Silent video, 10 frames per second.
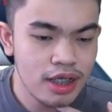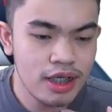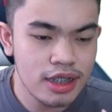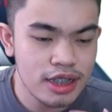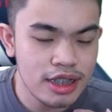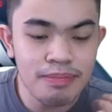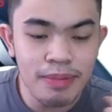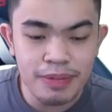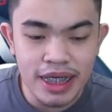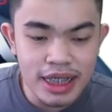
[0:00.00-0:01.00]
di
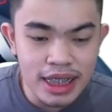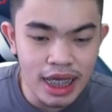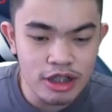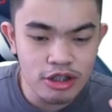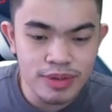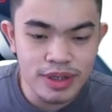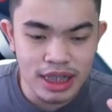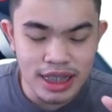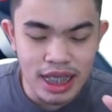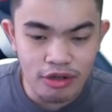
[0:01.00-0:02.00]
mapnya dia itu
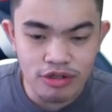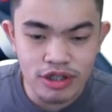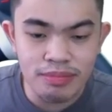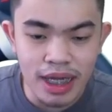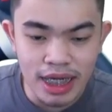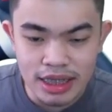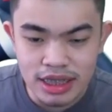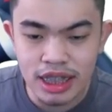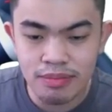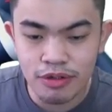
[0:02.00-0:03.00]
bisa tahu di mana
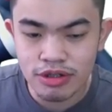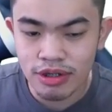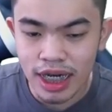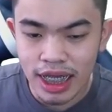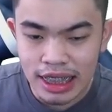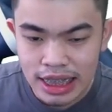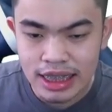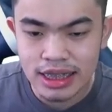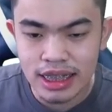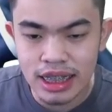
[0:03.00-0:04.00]
sih impostor
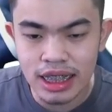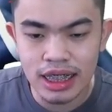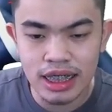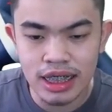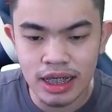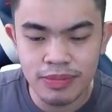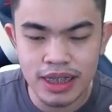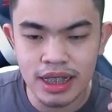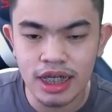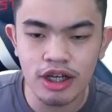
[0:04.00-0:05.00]
lainnya. Jadi uh,
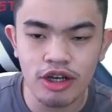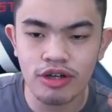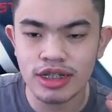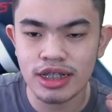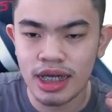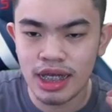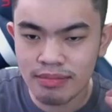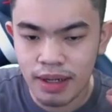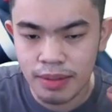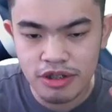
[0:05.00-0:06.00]
biasa kan kalau kita lihat
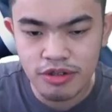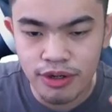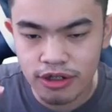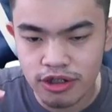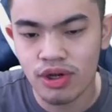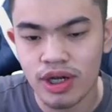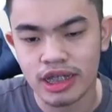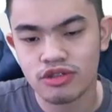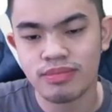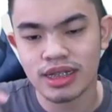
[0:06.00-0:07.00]
map itu polos doang ya,
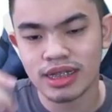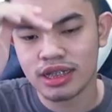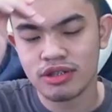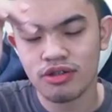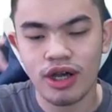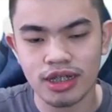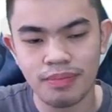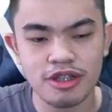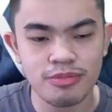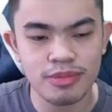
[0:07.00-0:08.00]
cuma tas doang.
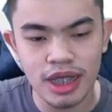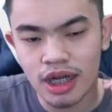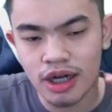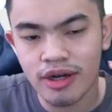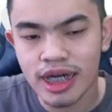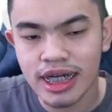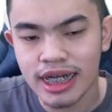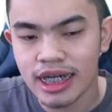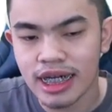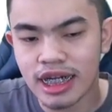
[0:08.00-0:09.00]
Tapi sementara kalau ring
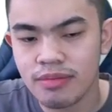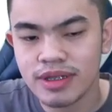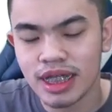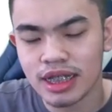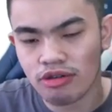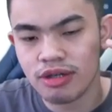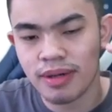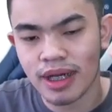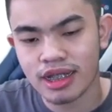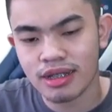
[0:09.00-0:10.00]
leader ini bisa tahu di
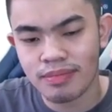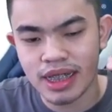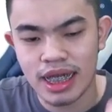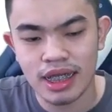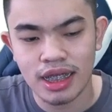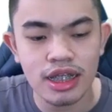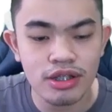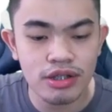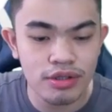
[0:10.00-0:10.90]
mana temennya gitu.